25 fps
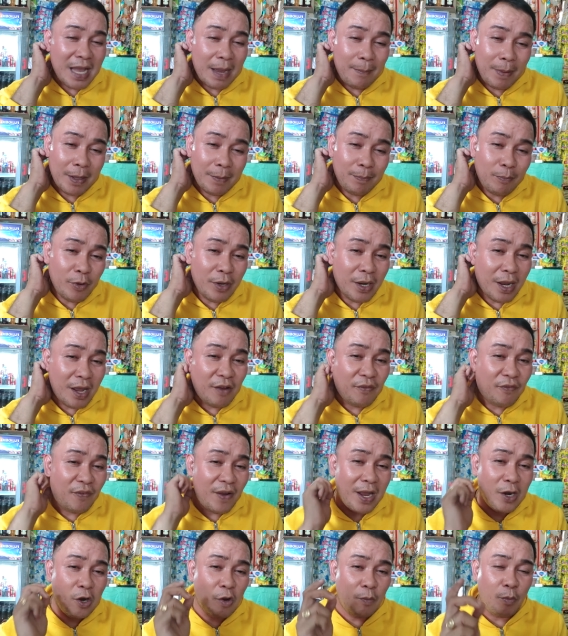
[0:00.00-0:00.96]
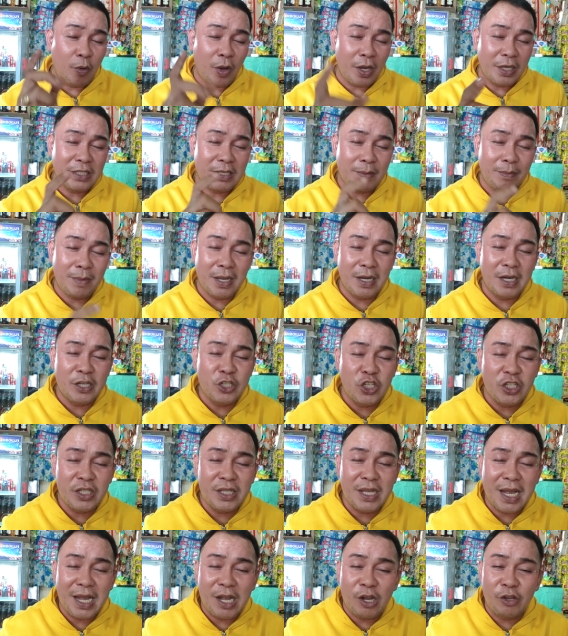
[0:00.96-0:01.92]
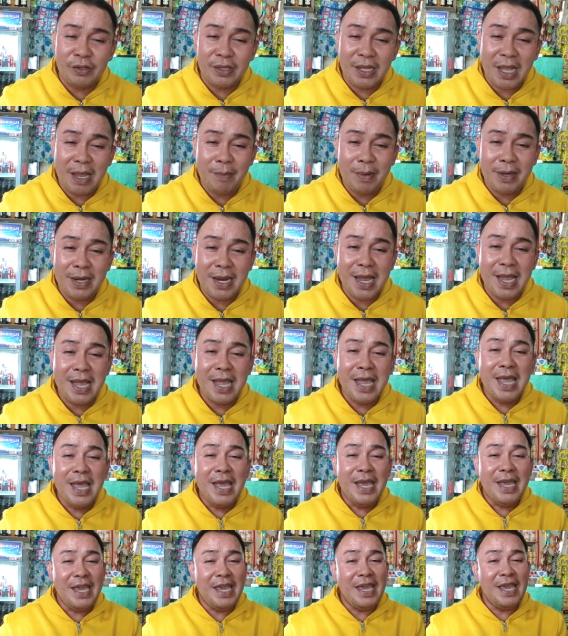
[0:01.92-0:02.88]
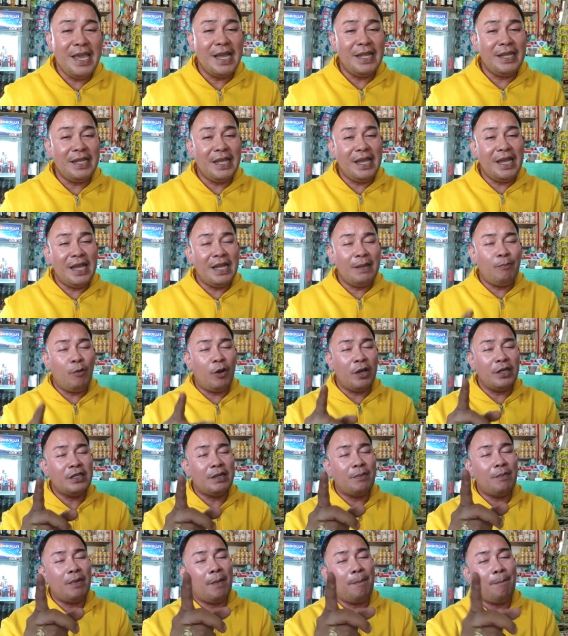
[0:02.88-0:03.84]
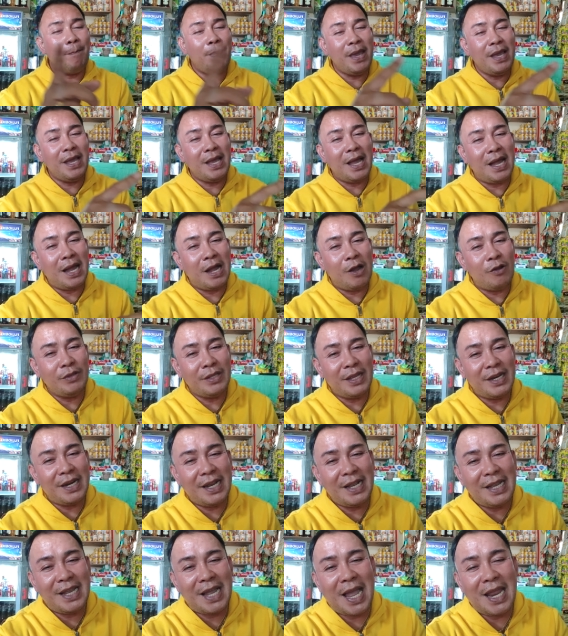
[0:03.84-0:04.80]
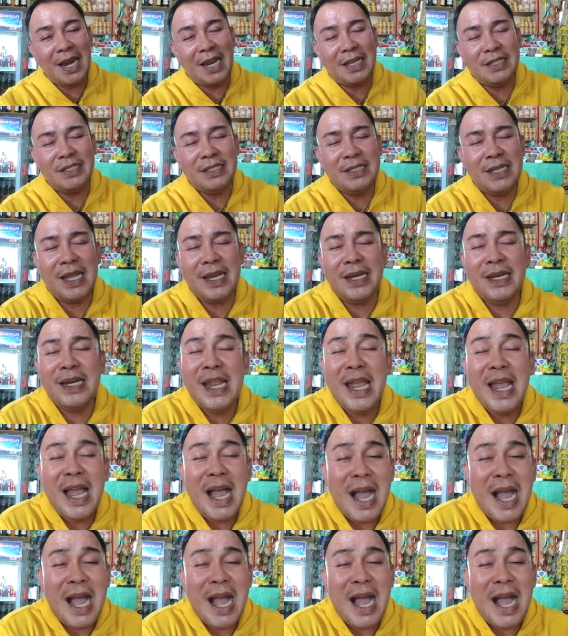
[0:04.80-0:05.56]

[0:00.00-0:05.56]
dapat po naka-follow po kayo sa mga legit na account namin na ingat-ingat po kayo sa mga fake account na nagkalat dyan.